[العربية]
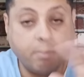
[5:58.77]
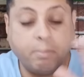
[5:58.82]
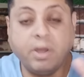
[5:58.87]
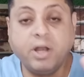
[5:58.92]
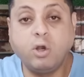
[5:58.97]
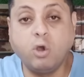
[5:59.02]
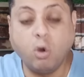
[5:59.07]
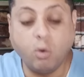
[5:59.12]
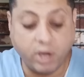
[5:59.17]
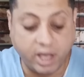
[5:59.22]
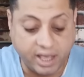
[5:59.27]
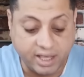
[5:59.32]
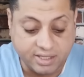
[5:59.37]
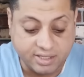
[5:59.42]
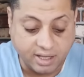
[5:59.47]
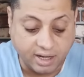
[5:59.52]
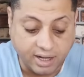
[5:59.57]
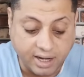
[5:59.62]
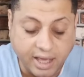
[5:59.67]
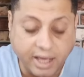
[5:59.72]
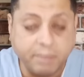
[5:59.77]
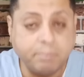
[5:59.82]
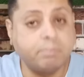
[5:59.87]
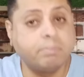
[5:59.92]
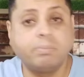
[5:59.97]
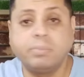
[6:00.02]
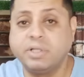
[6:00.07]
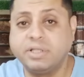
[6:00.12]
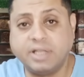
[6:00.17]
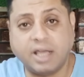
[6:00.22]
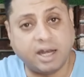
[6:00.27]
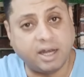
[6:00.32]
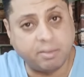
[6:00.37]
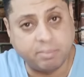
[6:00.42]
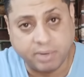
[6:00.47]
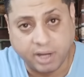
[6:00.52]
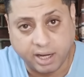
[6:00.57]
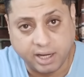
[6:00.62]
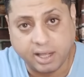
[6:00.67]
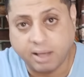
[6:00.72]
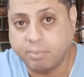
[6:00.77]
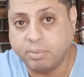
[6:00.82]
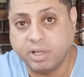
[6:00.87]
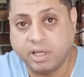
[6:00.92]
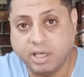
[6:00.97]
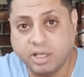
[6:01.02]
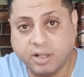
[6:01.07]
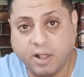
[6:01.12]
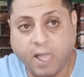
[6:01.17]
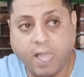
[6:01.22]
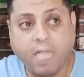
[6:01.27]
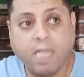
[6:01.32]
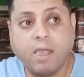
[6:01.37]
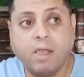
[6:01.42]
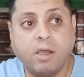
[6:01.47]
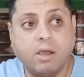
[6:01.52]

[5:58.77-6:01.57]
من هو هذا اللاعب اتكلمنا عليه قبل كده